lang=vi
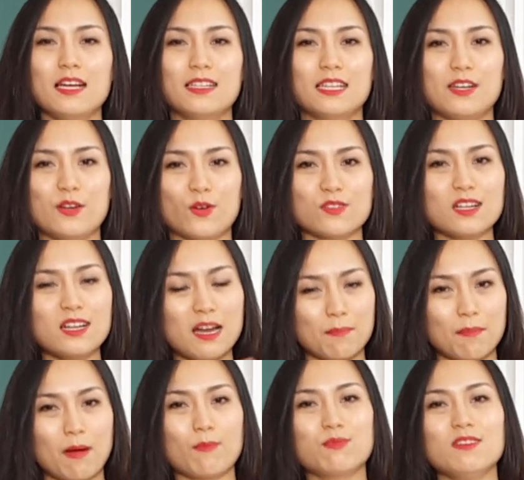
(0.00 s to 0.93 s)
thì nó rất là
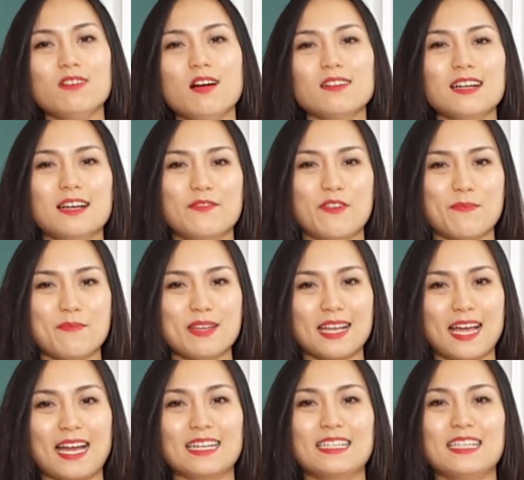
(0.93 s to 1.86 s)
mọng nước và
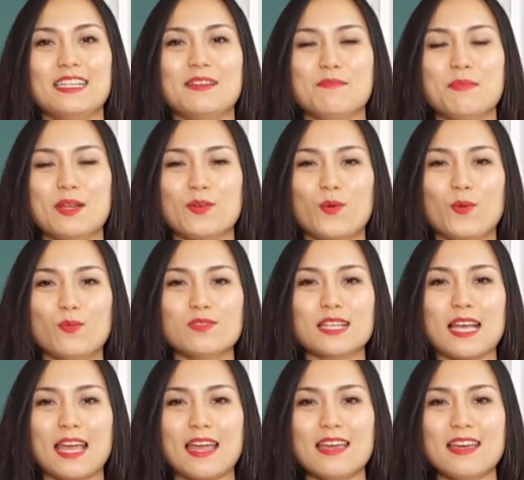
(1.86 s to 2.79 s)
mình ăn thì mình cũng
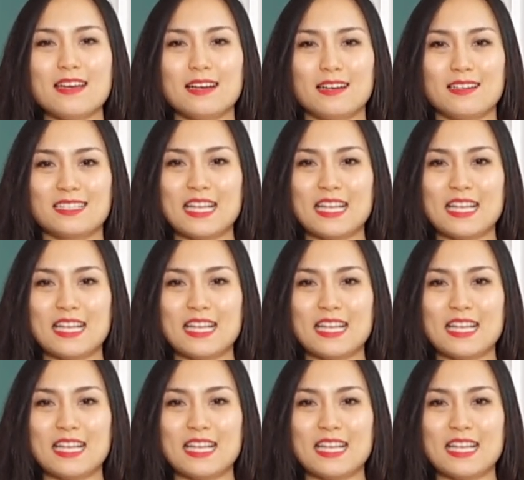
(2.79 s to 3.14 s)
sẽ à,